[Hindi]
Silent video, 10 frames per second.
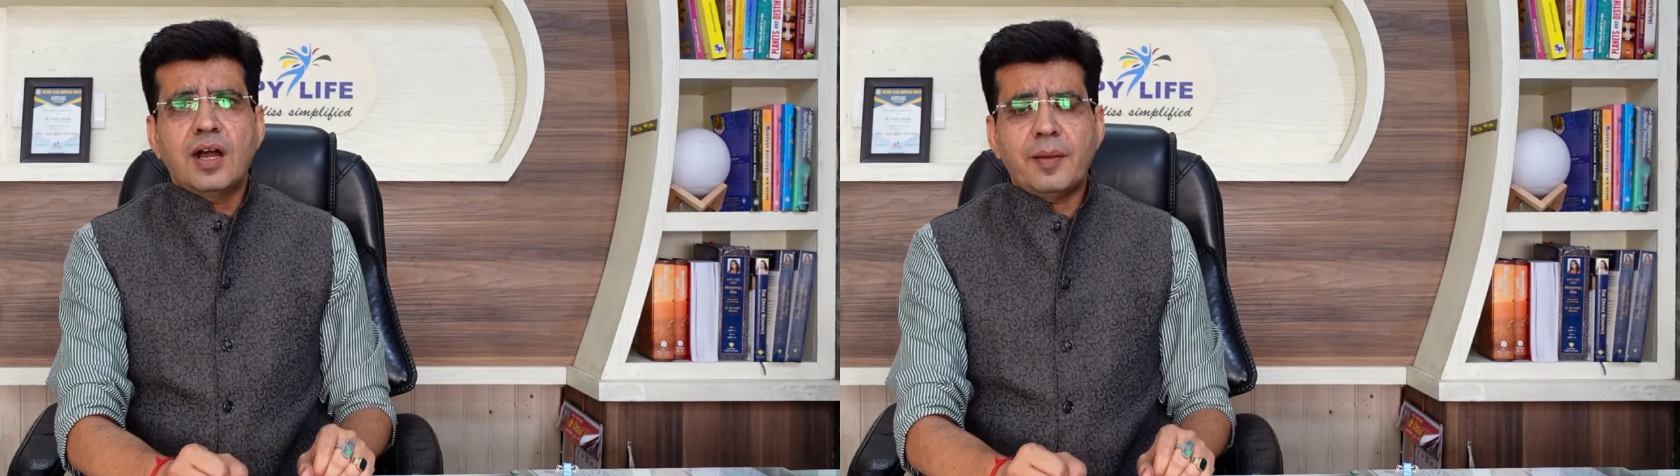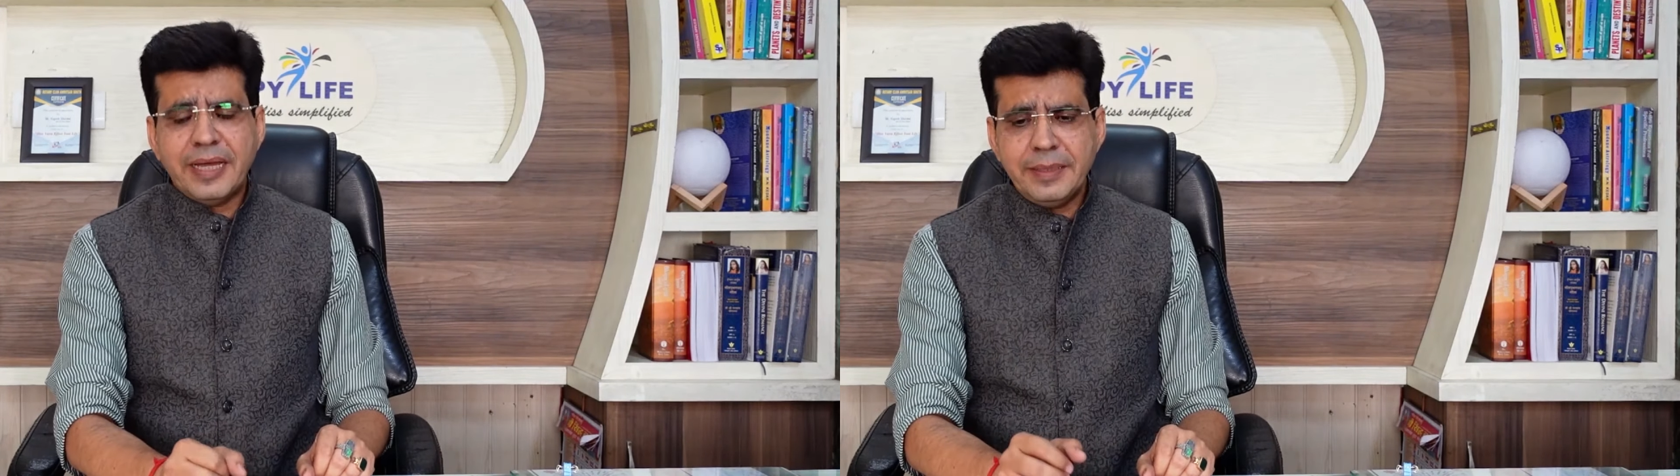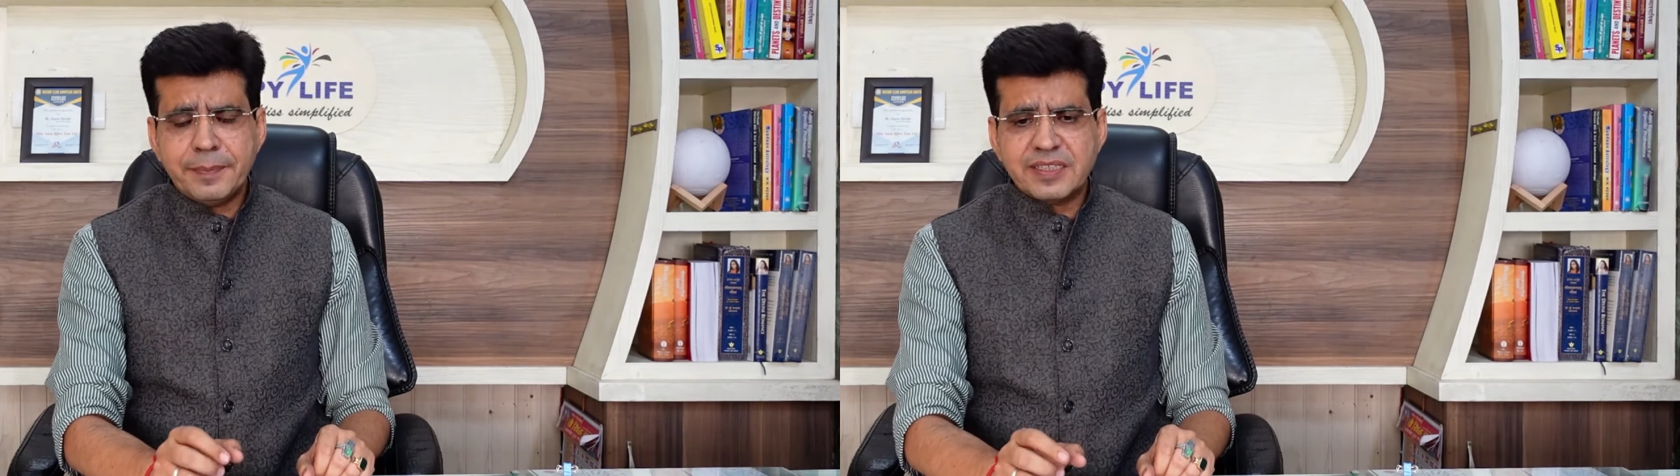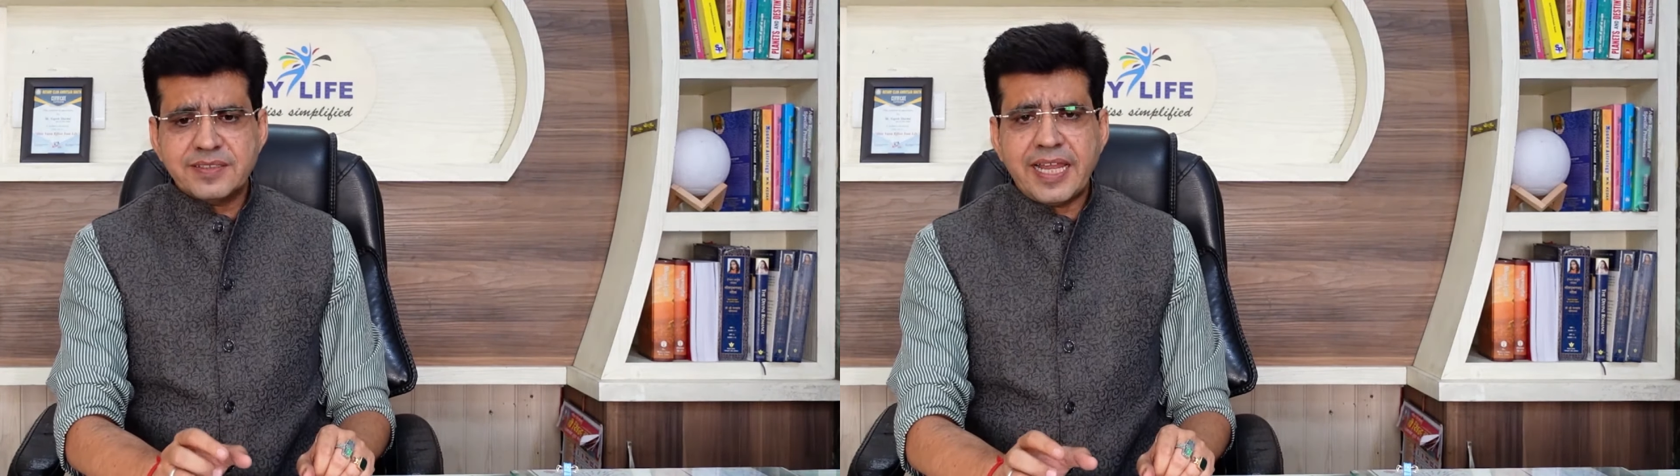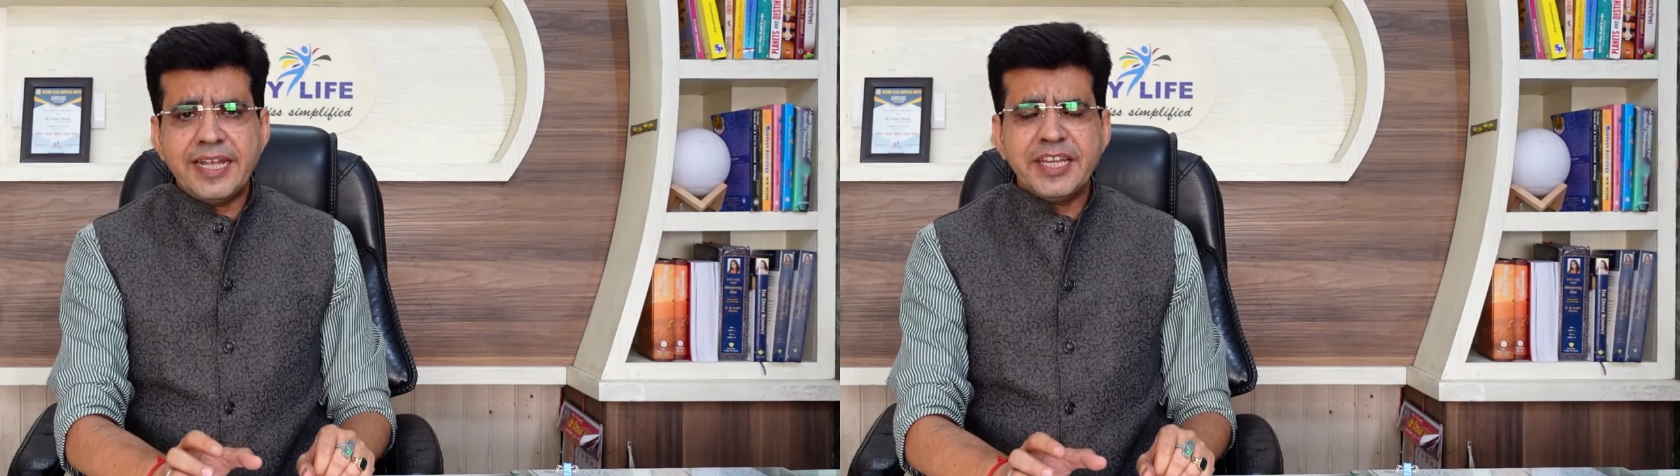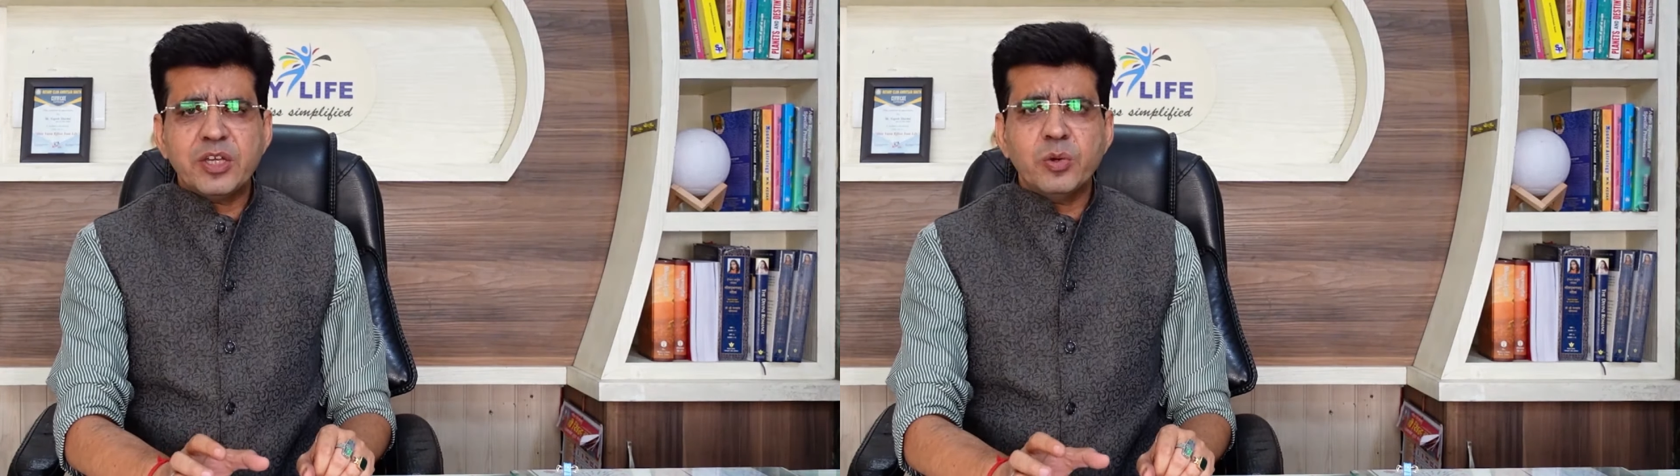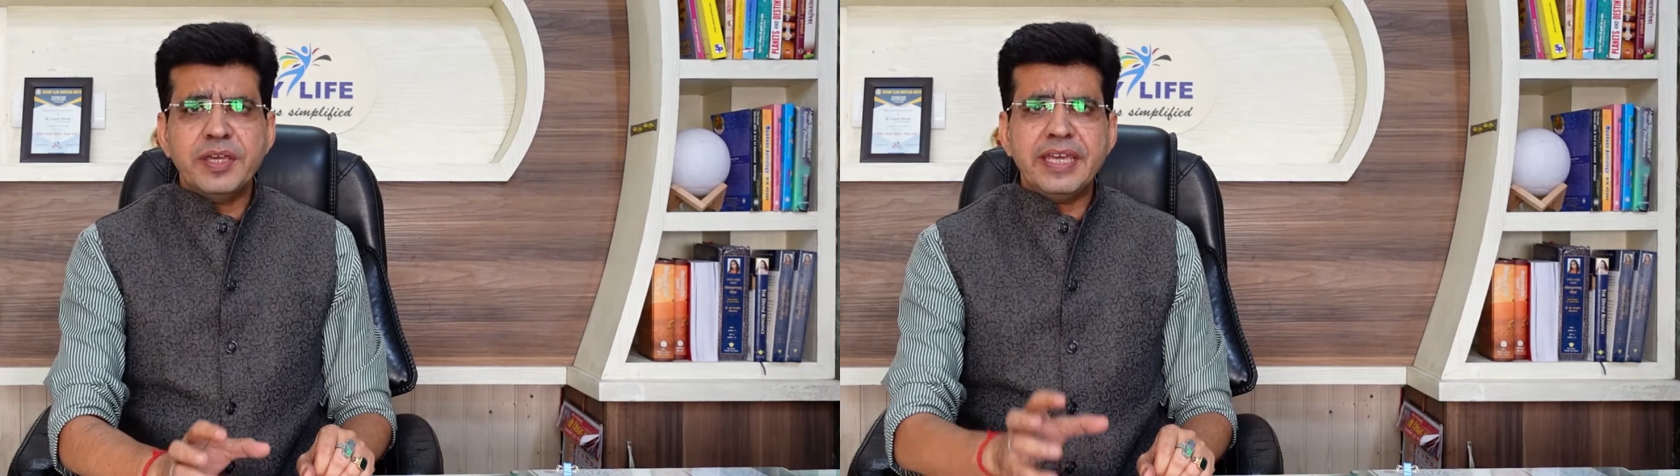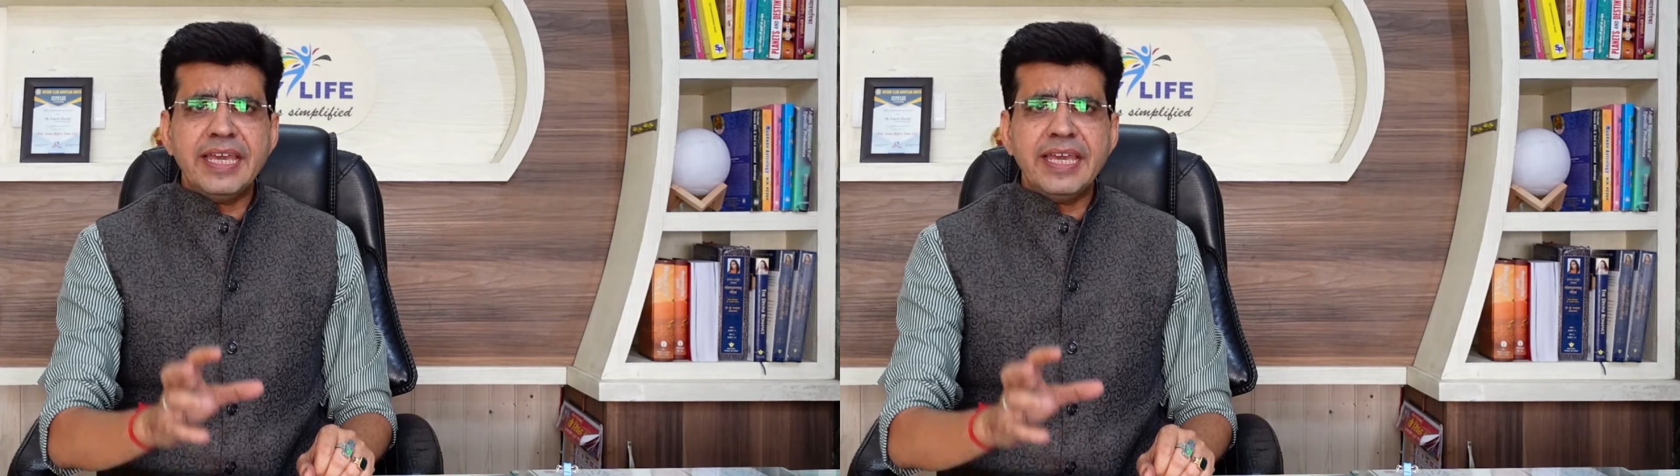हमारी पर्सनैलिटी को